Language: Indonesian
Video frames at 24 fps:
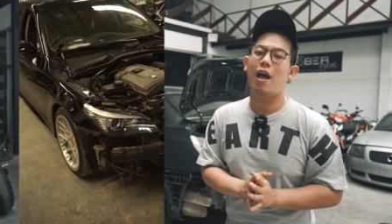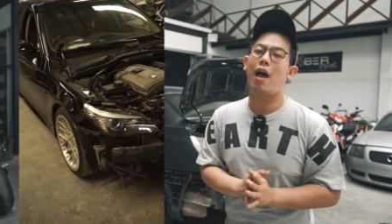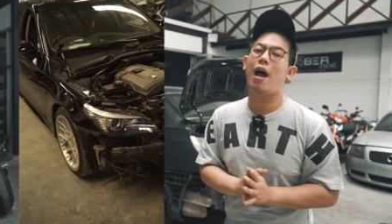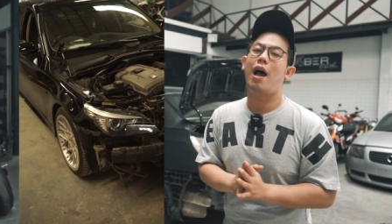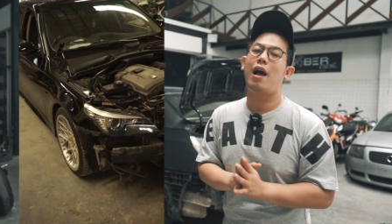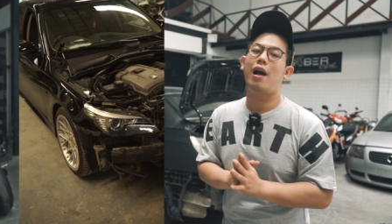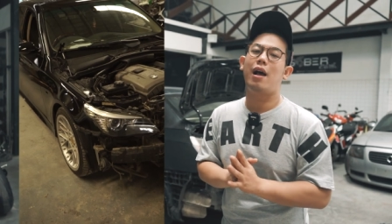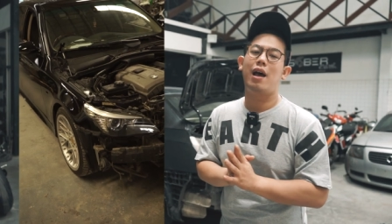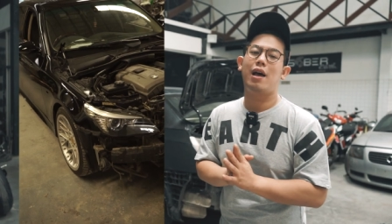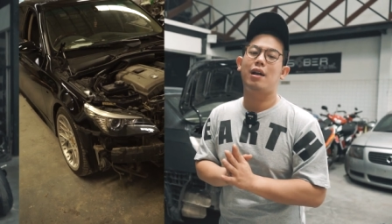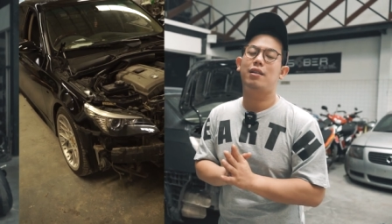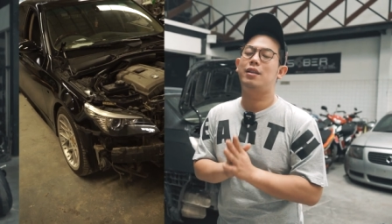
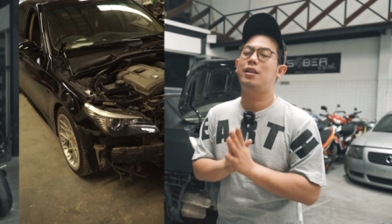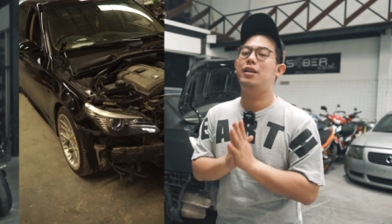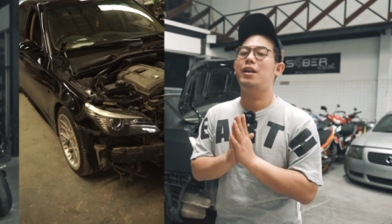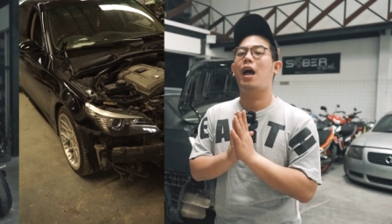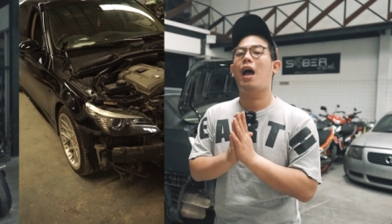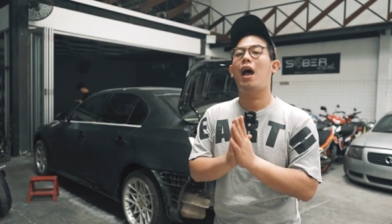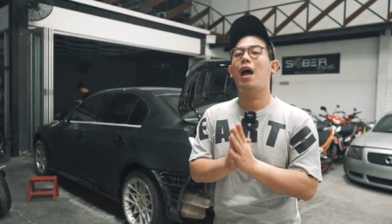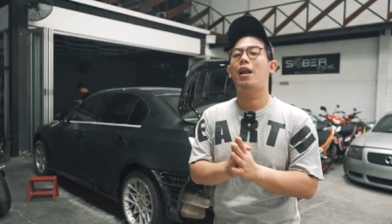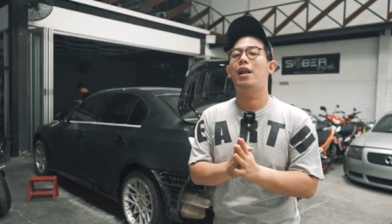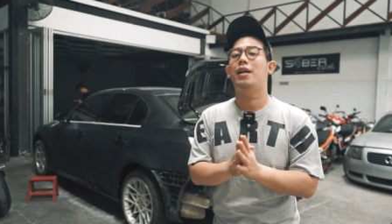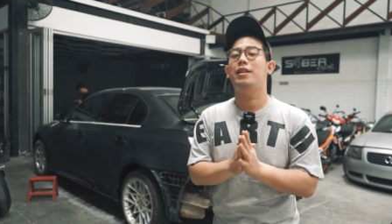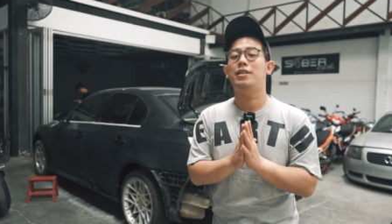agar
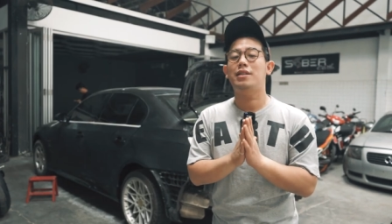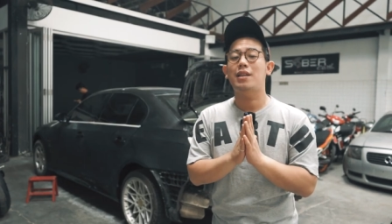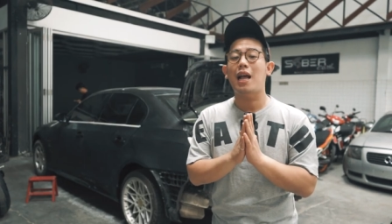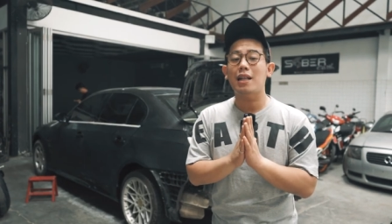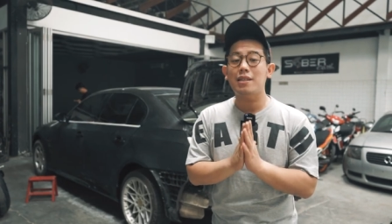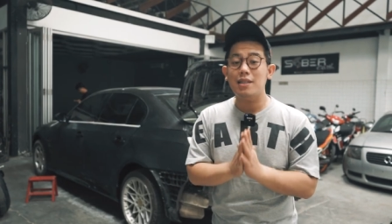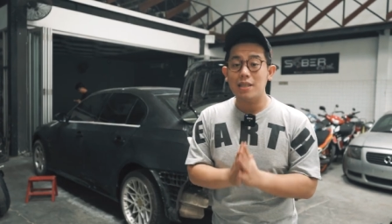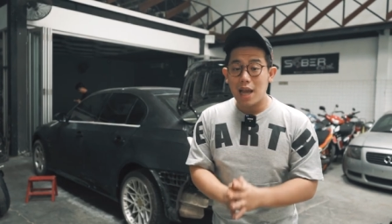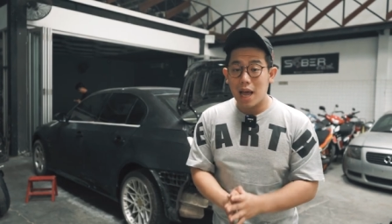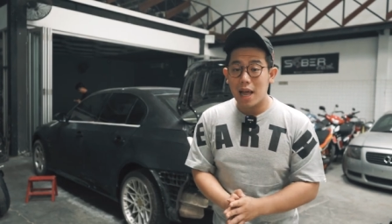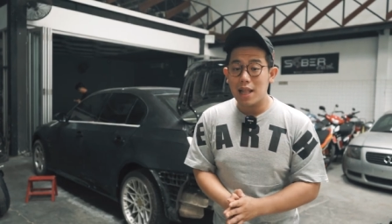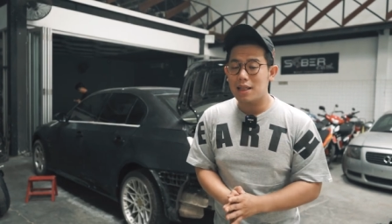tidak ada
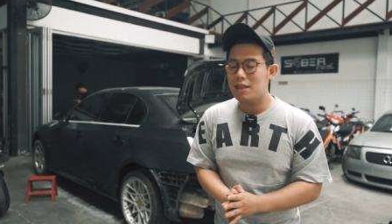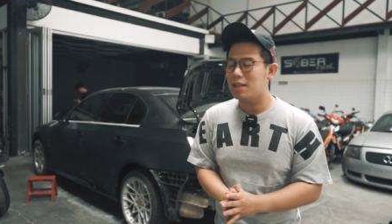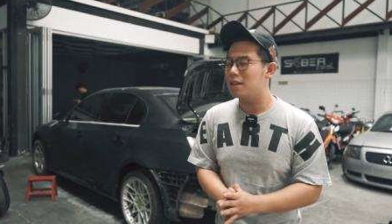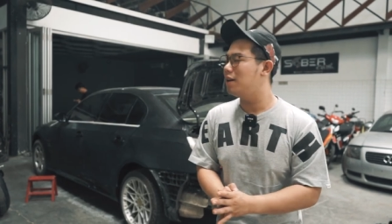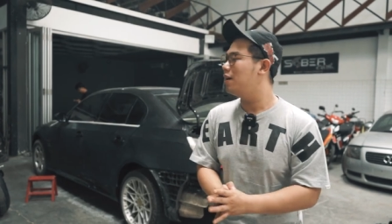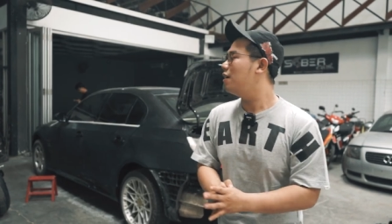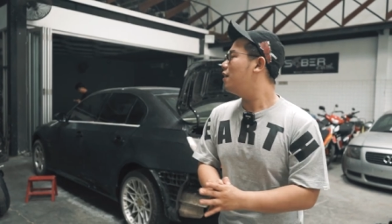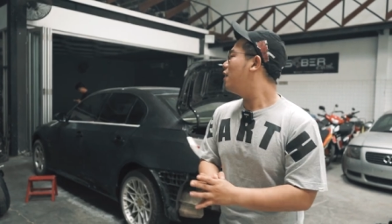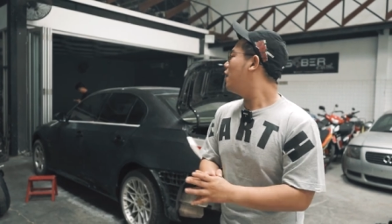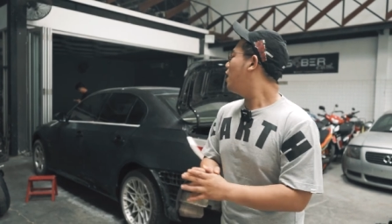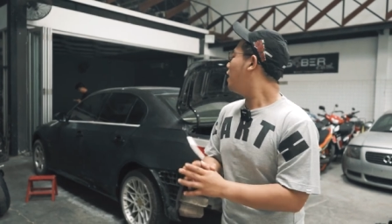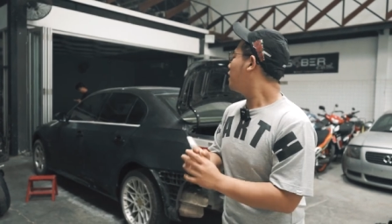cacat
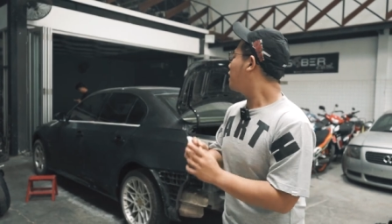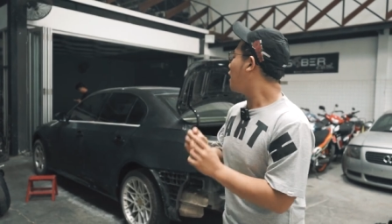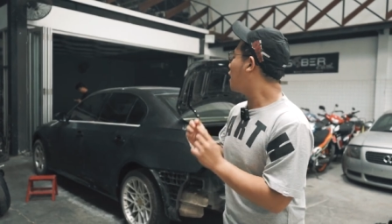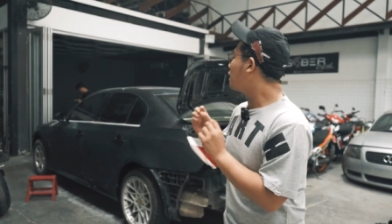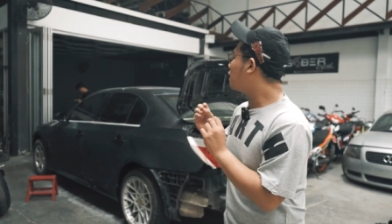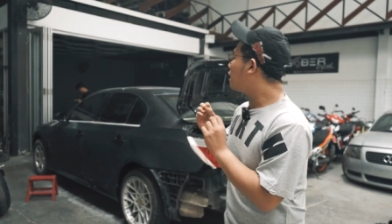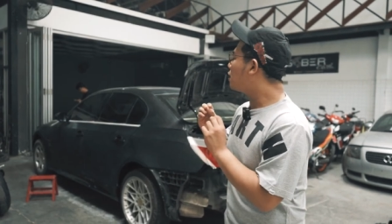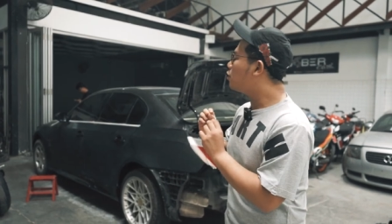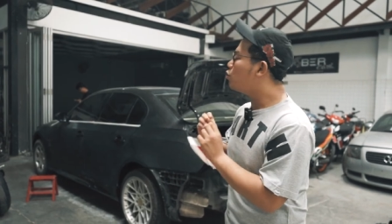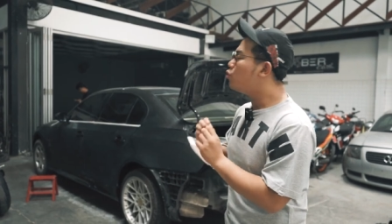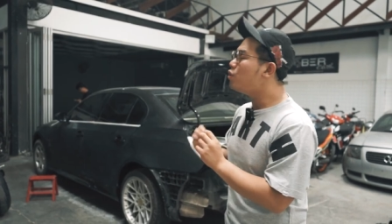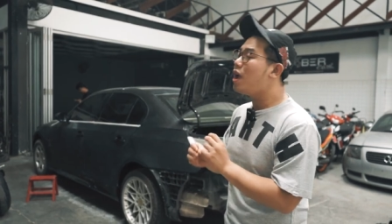dan
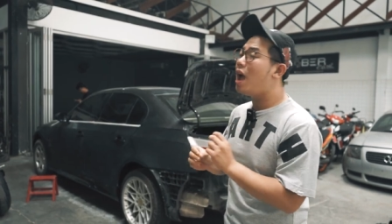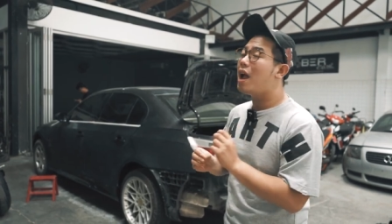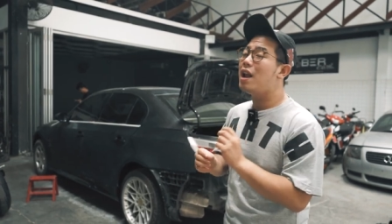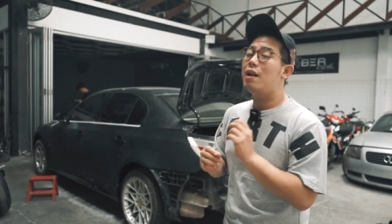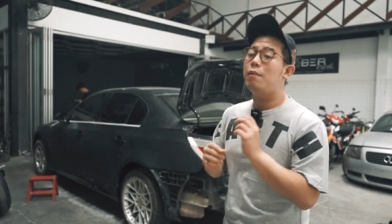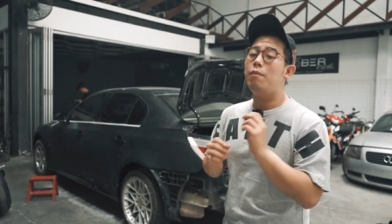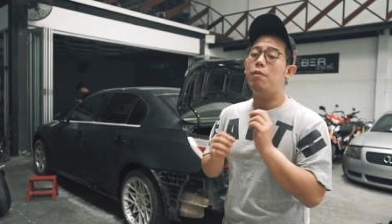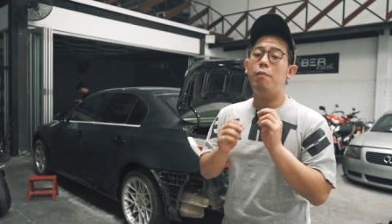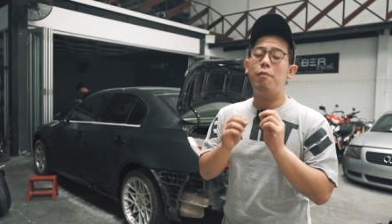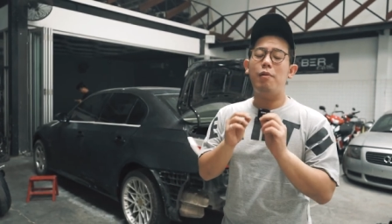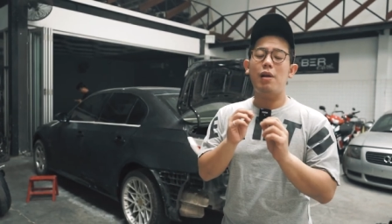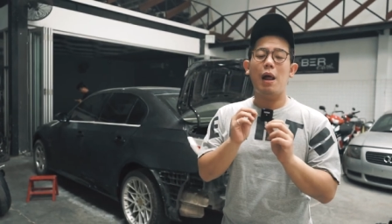tentunya
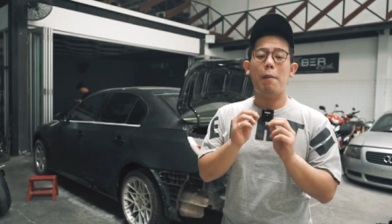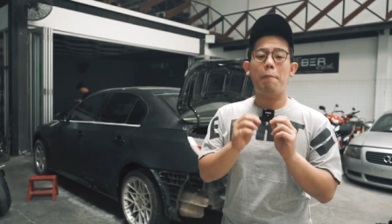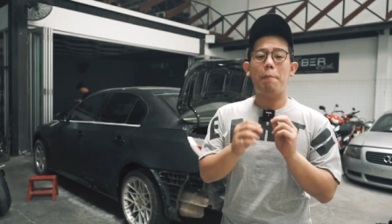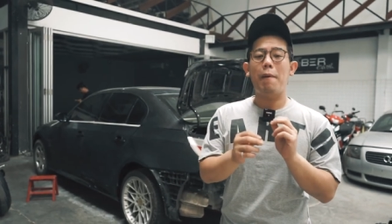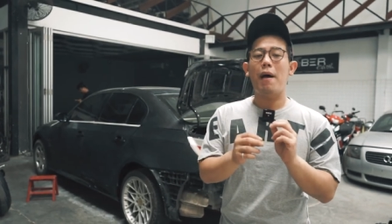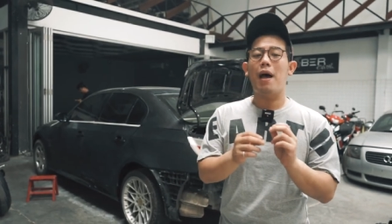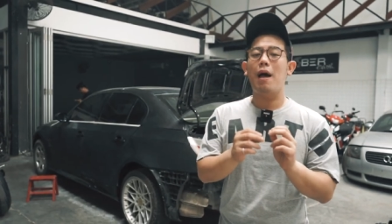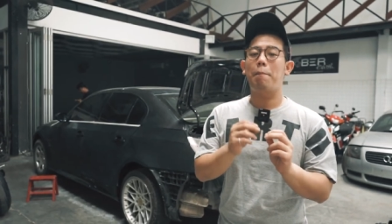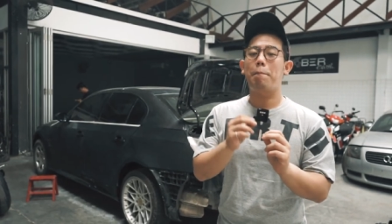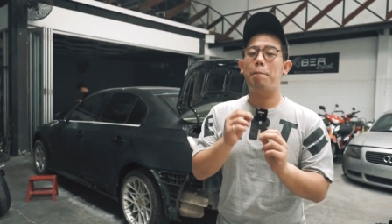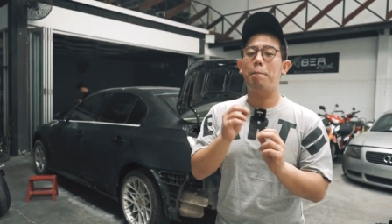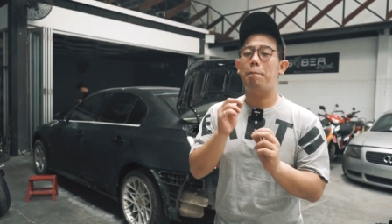ada
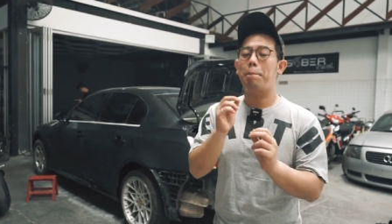beberapa